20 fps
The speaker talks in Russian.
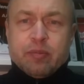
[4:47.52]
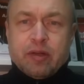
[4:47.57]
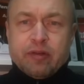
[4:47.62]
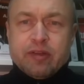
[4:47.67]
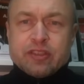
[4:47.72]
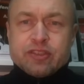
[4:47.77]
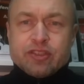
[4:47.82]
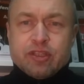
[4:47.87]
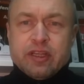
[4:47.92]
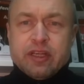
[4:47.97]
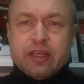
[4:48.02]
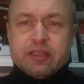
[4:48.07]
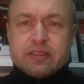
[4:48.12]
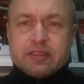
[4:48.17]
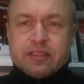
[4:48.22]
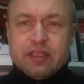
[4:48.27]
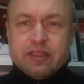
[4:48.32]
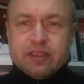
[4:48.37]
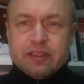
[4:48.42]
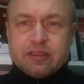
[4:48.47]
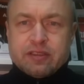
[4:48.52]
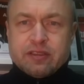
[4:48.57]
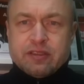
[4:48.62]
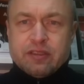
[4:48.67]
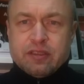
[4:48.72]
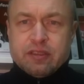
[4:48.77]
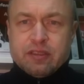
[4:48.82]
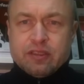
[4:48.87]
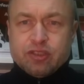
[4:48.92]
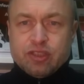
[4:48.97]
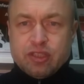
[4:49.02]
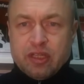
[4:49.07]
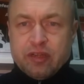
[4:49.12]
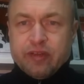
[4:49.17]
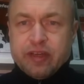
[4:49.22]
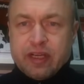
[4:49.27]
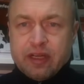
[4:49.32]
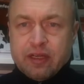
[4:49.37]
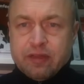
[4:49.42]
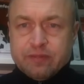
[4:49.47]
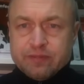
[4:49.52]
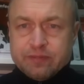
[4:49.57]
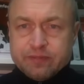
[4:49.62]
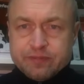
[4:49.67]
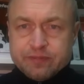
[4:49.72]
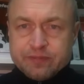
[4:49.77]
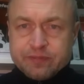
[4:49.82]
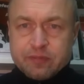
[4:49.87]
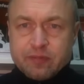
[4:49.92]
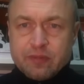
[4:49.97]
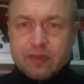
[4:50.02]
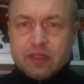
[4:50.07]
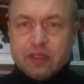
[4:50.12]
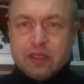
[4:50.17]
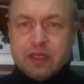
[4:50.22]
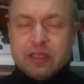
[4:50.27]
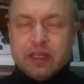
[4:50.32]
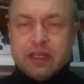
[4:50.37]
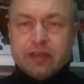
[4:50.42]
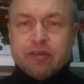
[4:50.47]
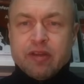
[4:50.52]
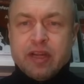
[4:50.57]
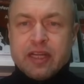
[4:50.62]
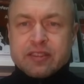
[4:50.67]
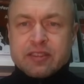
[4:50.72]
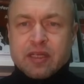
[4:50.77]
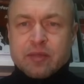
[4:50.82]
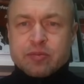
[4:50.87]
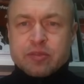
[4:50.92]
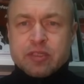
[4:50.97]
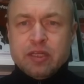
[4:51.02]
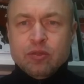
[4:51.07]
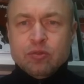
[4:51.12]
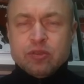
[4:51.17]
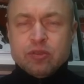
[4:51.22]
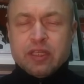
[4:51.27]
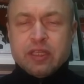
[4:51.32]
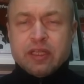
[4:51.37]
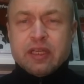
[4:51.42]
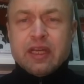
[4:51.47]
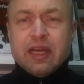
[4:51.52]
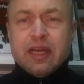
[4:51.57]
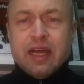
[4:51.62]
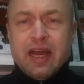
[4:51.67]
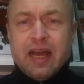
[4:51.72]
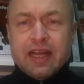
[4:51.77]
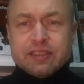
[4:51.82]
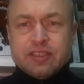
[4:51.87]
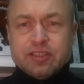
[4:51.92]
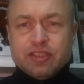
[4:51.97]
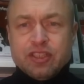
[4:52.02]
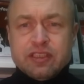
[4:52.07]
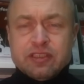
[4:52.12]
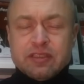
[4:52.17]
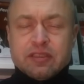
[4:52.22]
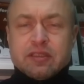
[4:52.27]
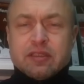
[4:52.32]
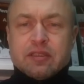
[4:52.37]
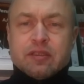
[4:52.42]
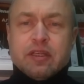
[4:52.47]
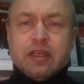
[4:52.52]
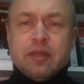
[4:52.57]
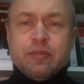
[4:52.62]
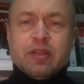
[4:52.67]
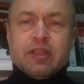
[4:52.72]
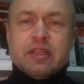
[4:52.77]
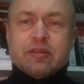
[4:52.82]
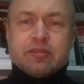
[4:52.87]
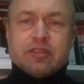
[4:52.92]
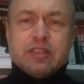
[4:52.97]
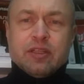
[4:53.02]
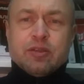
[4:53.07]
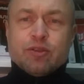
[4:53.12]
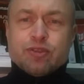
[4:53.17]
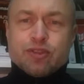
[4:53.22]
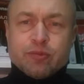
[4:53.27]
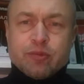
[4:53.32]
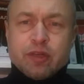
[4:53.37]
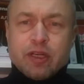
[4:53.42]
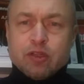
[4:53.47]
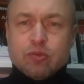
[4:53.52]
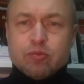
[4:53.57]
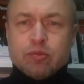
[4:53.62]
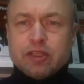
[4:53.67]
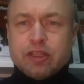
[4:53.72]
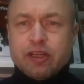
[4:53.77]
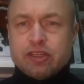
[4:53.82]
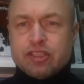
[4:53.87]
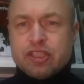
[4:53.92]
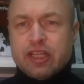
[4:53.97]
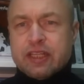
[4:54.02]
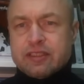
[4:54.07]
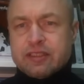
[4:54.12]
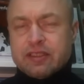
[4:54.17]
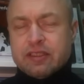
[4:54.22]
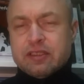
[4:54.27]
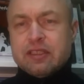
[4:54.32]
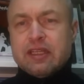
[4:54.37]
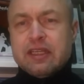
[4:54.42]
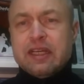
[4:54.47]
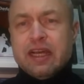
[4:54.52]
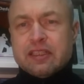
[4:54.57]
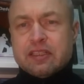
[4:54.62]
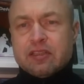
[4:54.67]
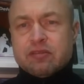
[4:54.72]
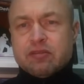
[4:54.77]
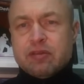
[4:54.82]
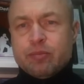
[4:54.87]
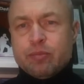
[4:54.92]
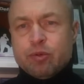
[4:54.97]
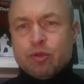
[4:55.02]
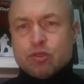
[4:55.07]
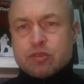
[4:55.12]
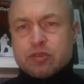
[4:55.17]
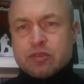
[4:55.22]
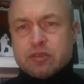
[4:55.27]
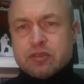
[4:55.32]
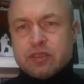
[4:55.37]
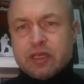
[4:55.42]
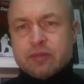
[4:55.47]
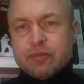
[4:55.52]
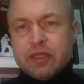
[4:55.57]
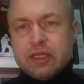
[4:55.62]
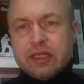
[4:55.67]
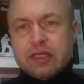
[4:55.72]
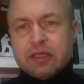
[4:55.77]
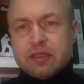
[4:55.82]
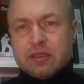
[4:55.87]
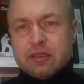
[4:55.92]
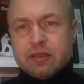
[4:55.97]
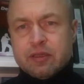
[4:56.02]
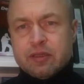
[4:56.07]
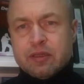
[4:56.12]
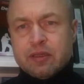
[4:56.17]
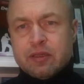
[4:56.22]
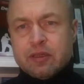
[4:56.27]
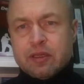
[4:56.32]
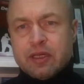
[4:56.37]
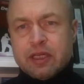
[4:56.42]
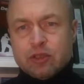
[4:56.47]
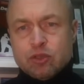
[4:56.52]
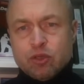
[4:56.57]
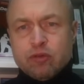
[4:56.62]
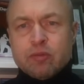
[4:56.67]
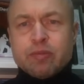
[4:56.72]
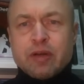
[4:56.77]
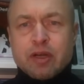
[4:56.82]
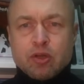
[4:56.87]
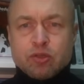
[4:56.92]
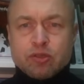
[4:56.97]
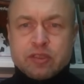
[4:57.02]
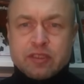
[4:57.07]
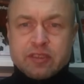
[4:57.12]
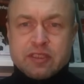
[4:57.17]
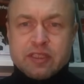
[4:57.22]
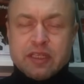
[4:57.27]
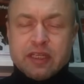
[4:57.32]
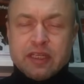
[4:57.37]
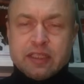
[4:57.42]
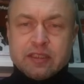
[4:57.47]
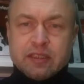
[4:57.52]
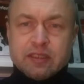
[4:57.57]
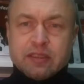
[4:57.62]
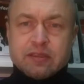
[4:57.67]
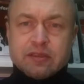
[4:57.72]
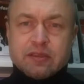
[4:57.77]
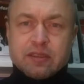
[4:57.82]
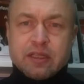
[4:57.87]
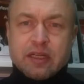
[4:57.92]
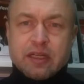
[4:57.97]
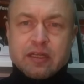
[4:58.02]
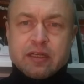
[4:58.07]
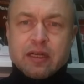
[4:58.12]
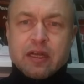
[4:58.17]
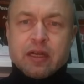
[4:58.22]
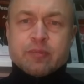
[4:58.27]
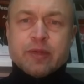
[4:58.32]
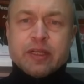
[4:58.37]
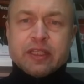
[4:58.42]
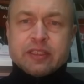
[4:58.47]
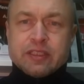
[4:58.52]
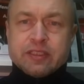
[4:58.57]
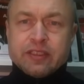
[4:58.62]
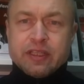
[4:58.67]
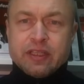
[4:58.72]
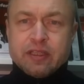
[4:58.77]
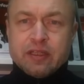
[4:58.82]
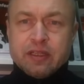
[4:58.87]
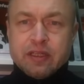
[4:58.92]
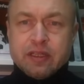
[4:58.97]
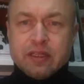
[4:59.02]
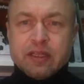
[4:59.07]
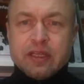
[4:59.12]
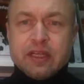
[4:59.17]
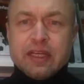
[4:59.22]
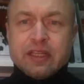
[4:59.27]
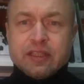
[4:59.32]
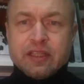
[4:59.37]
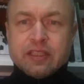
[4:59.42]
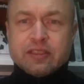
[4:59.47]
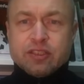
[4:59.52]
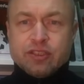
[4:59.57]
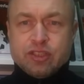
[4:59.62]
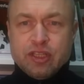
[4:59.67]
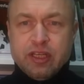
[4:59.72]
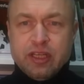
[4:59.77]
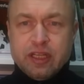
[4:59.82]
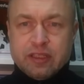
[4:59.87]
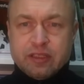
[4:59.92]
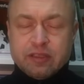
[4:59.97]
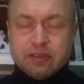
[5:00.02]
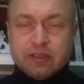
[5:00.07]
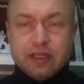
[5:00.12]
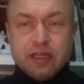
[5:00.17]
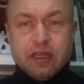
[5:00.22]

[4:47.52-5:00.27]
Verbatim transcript: права человека, ценность человека, она является абсолютной. А сейчас, именно в следующем году будет решаться этот вопрос. Так мы э, готовы бороться за это, как, как мы это делали тысячи лет?